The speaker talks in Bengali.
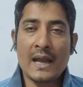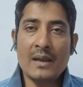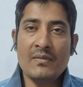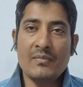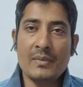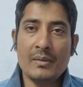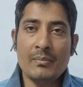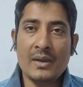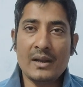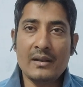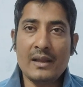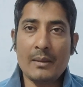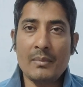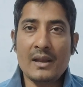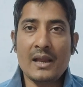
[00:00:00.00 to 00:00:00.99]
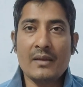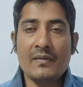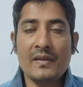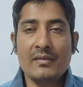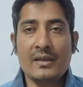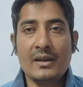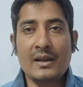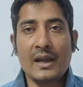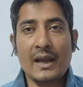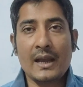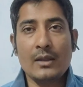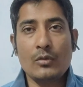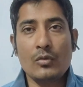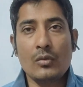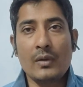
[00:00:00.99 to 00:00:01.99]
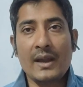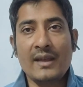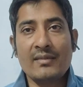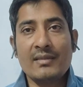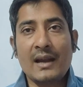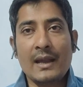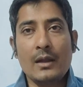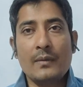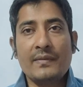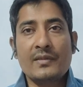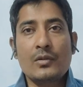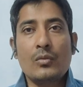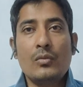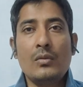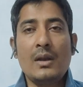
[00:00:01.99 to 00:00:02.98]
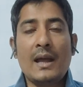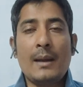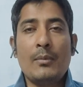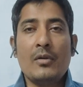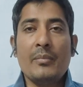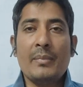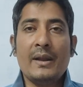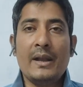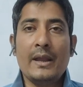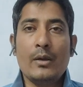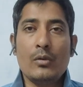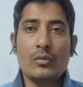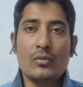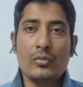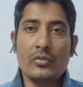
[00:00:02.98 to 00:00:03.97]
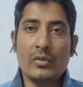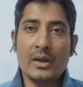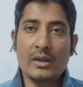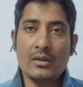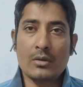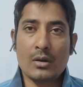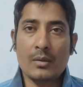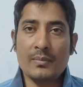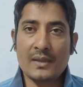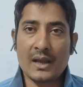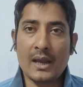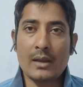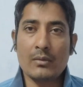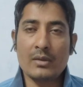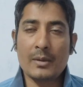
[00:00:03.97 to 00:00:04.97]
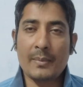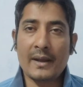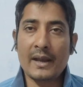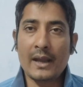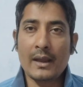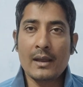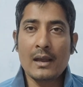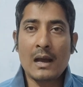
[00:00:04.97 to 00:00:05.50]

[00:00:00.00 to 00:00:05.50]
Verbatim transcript: এই মিড ডে মিলের ভিজিটটা কিন্তু আই এফ স্কুল এবং বিডিও দুজনের তরফ থেকেই হতে পারে